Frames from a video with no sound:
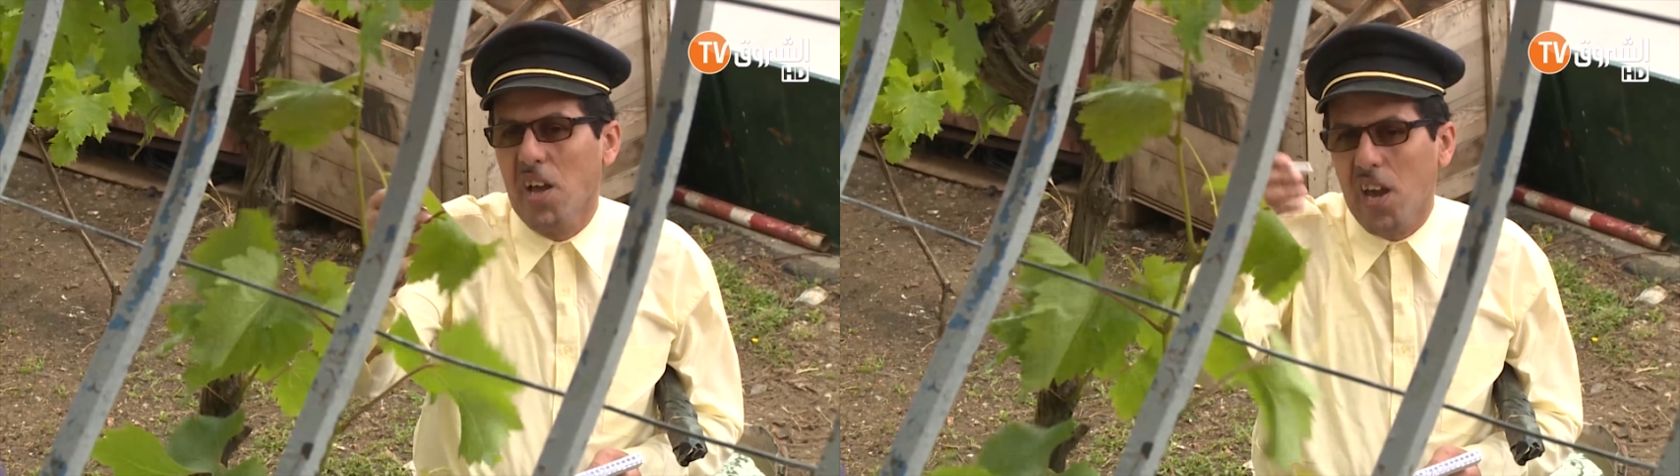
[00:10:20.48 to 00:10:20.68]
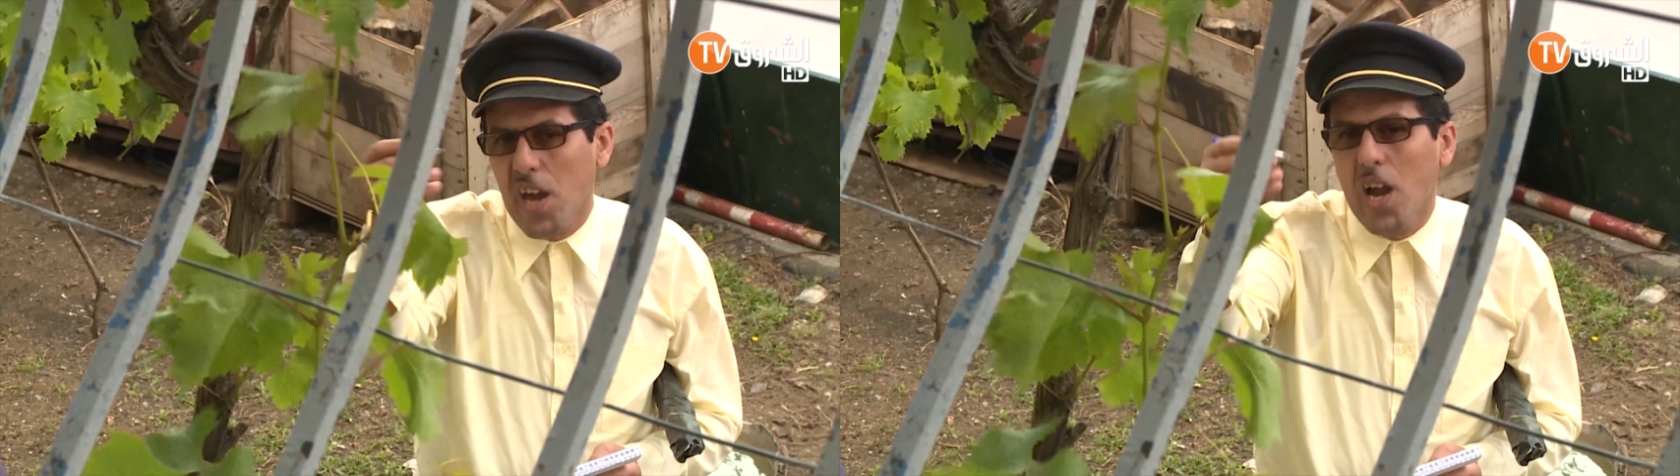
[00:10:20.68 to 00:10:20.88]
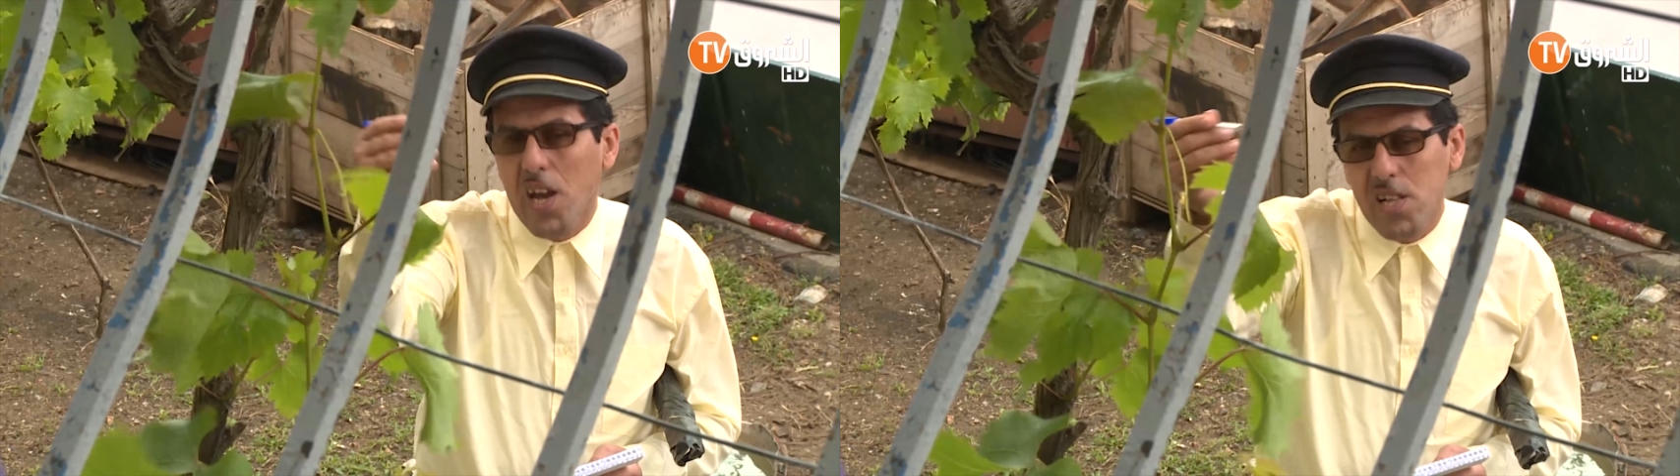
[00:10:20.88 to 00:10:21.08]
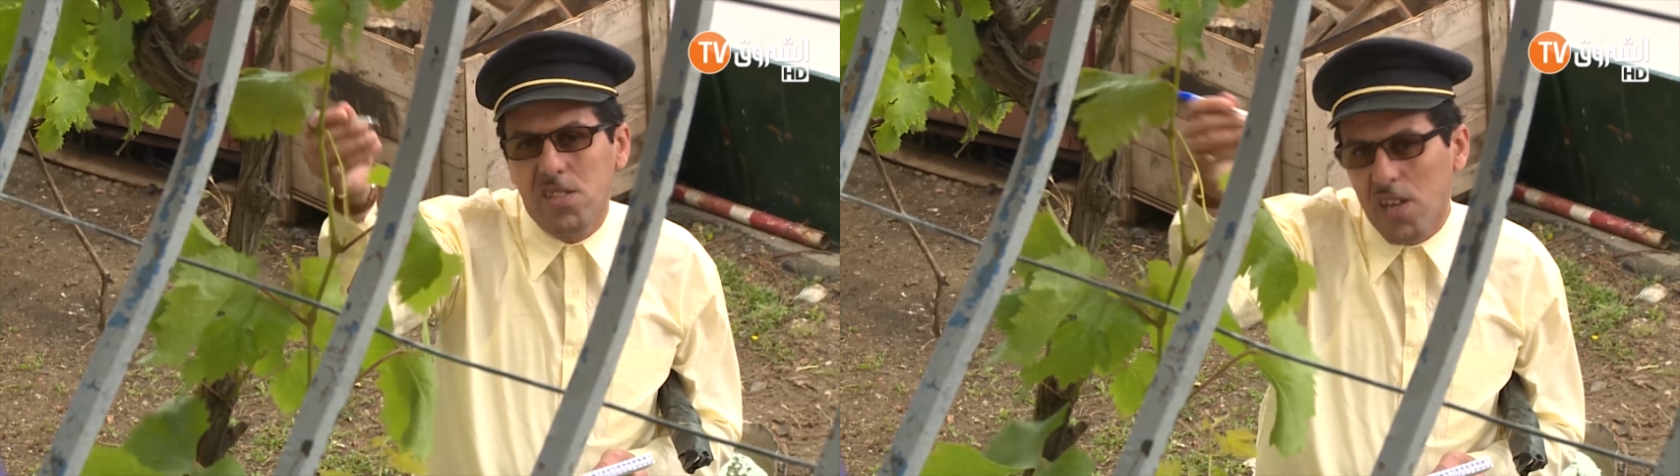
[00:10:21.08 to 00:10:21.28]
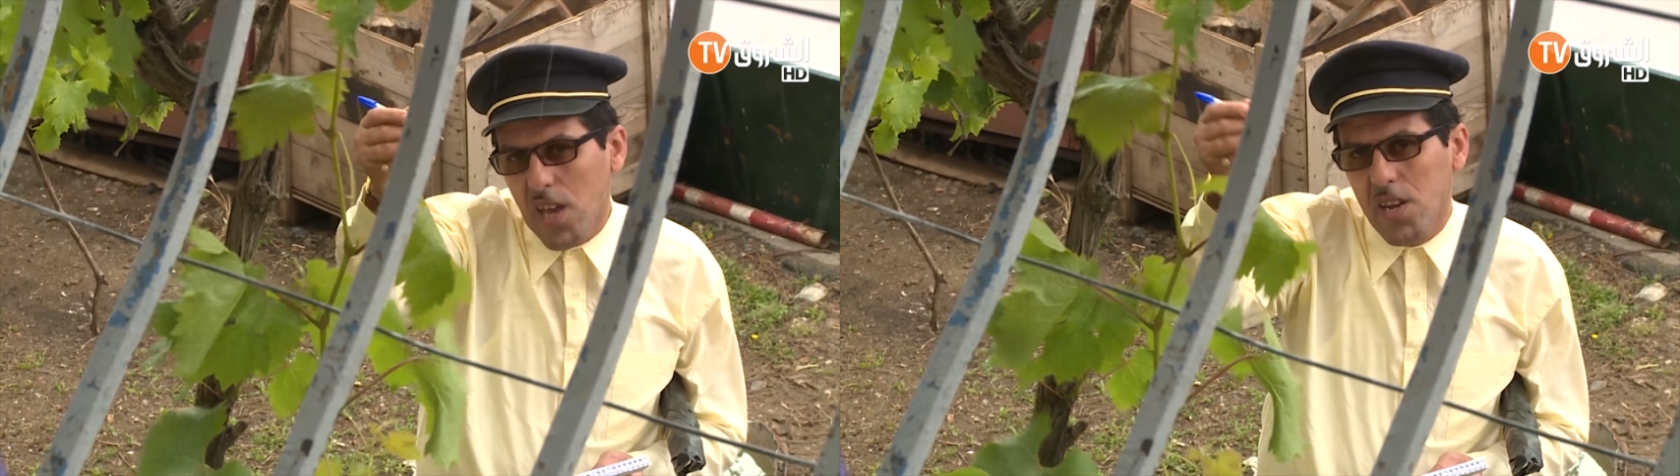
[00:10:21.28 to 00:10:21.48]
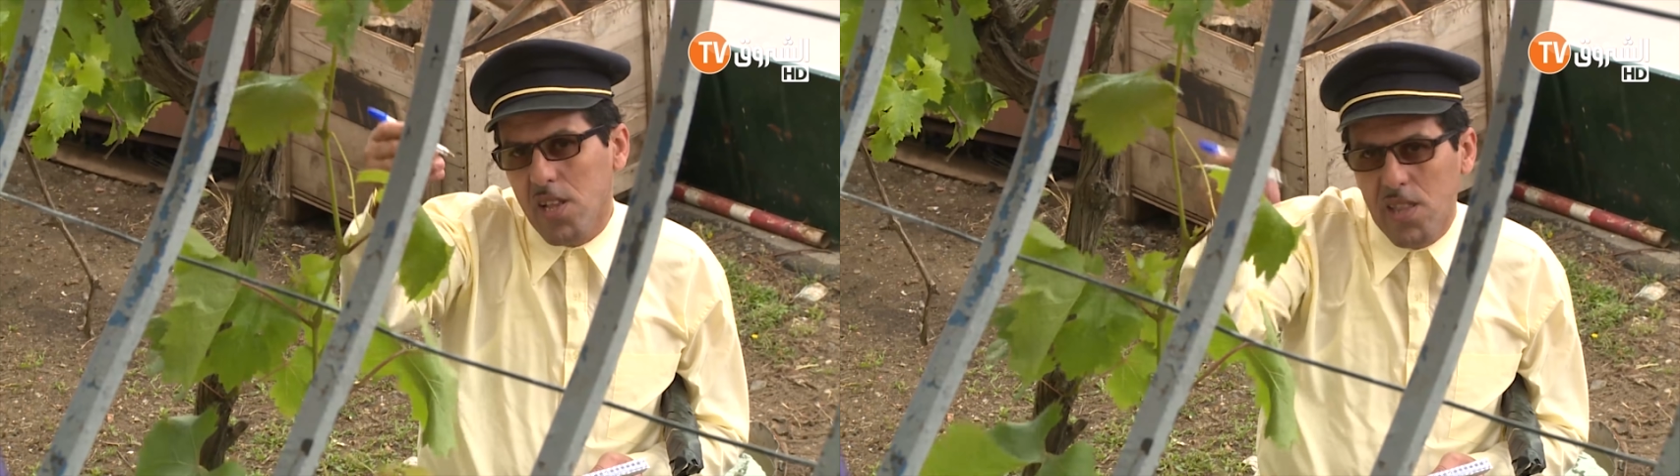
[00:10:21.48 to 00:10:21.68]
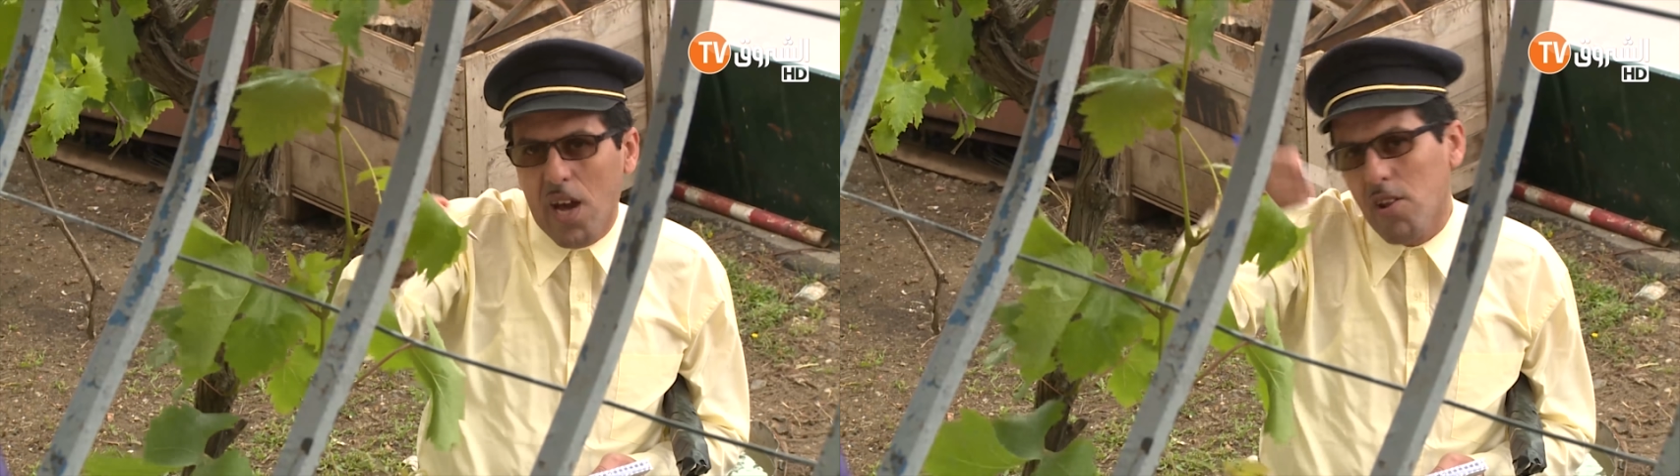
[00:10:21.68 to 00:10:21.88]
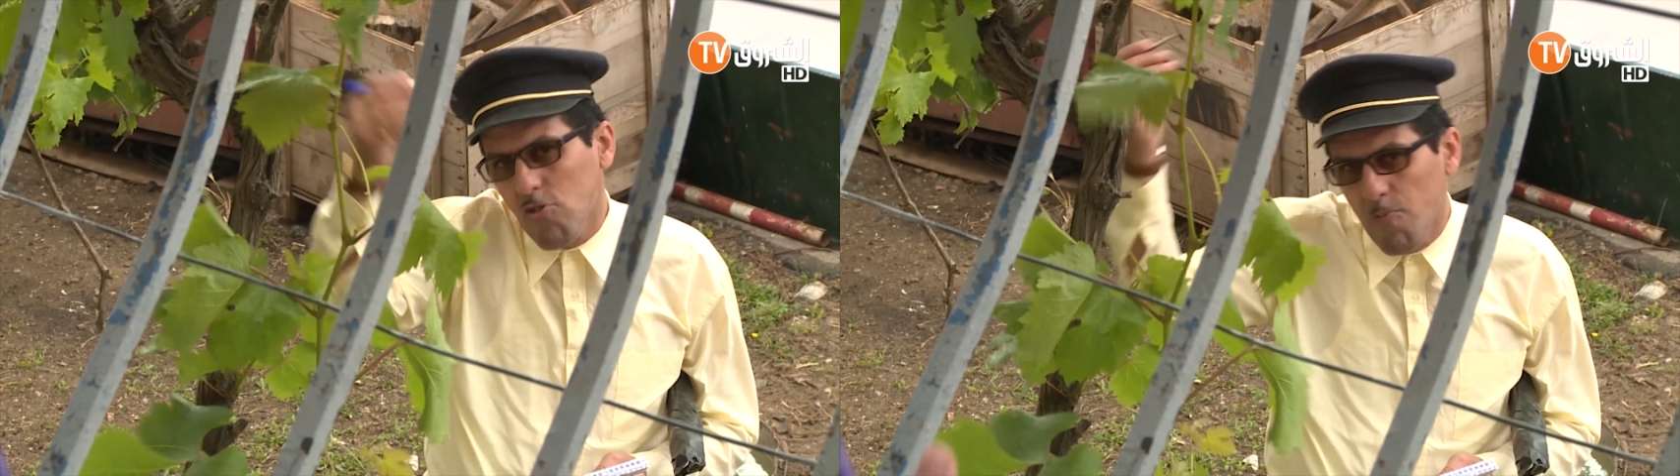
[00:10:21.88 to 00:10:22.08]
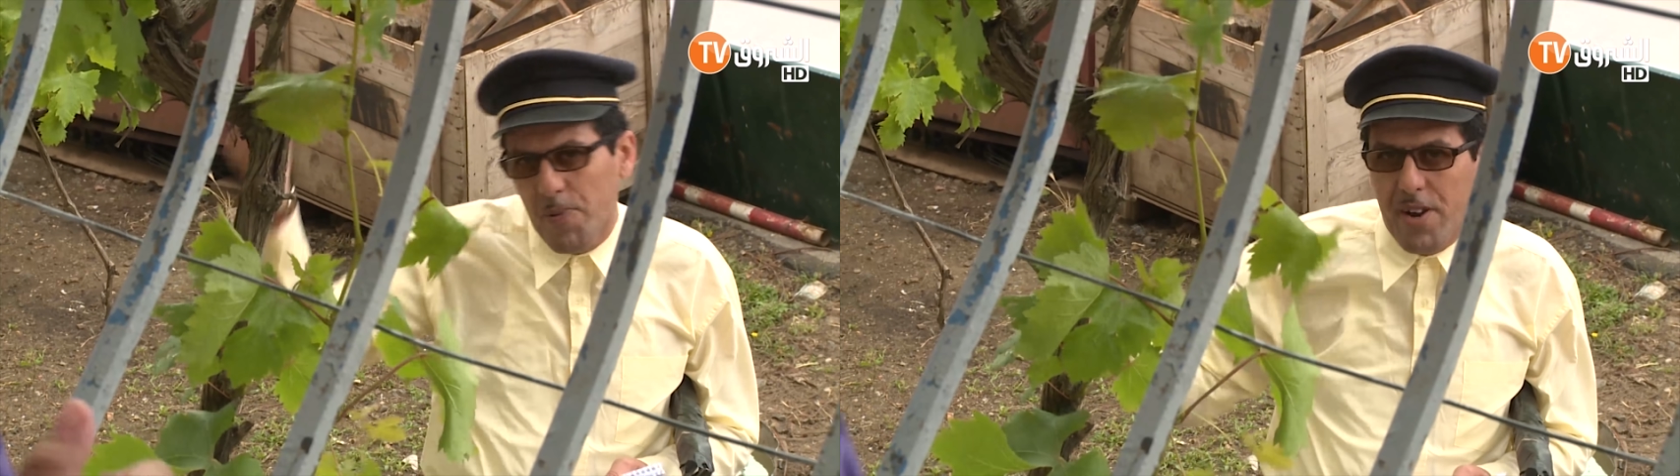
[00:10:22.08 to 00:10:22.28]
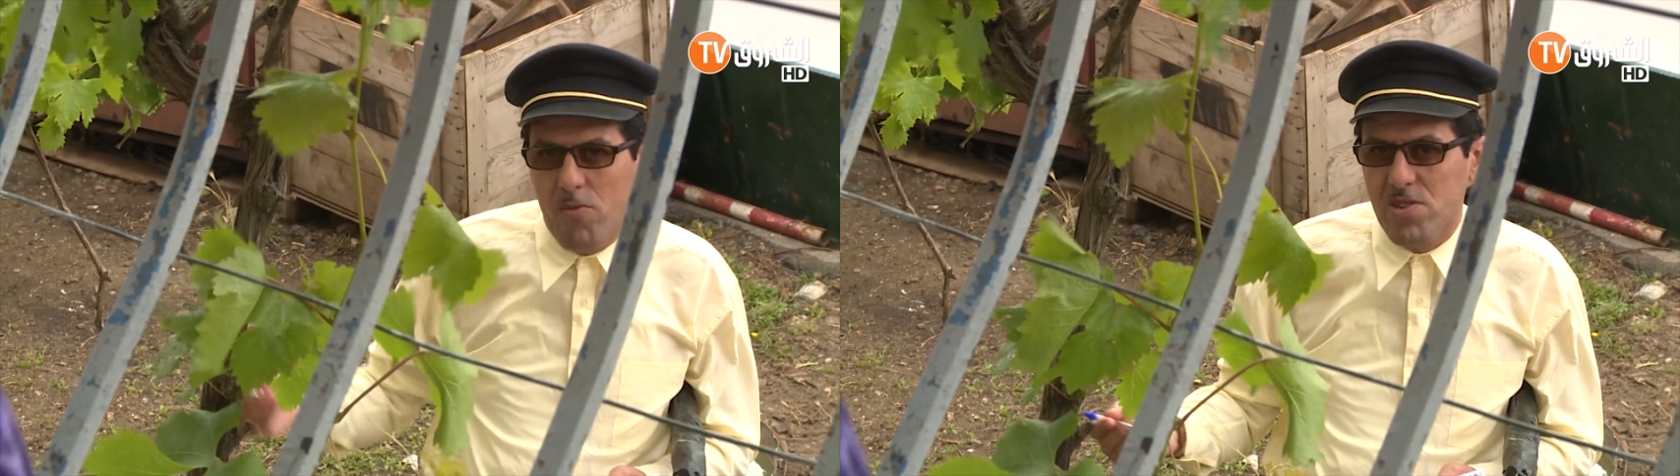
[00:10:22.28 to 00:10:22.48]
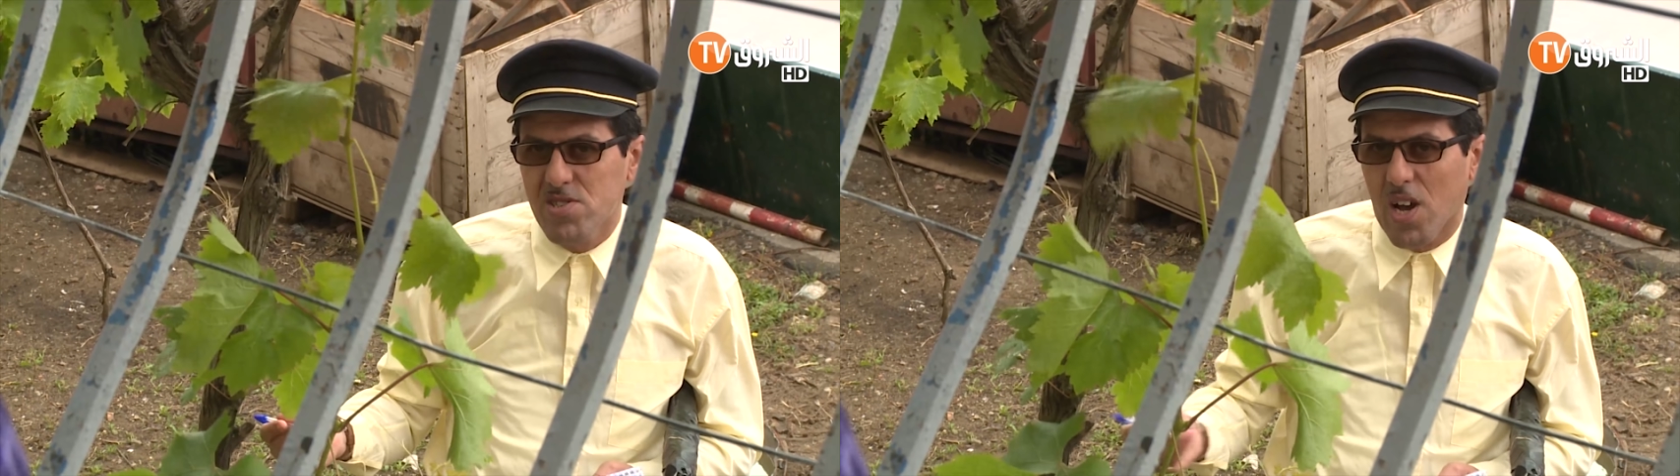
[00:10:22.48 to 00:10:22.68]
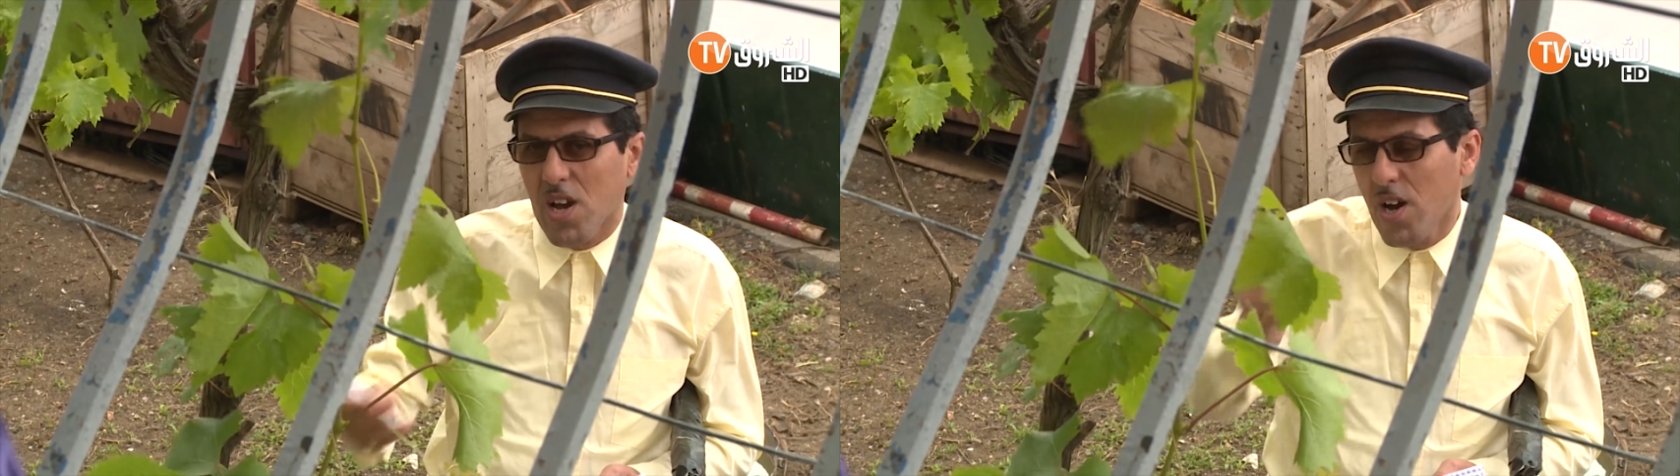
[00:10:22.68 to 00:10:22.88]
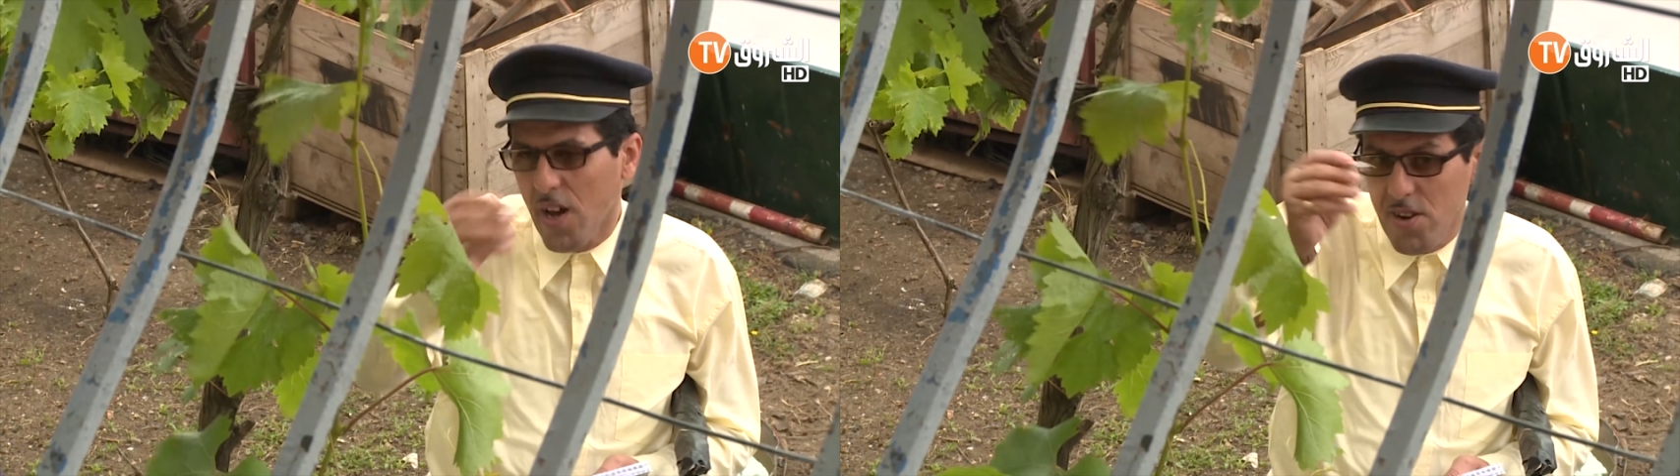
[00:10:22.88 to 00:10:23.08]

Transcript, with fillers: حقا حقا تنقلني دارك وبرا وسخ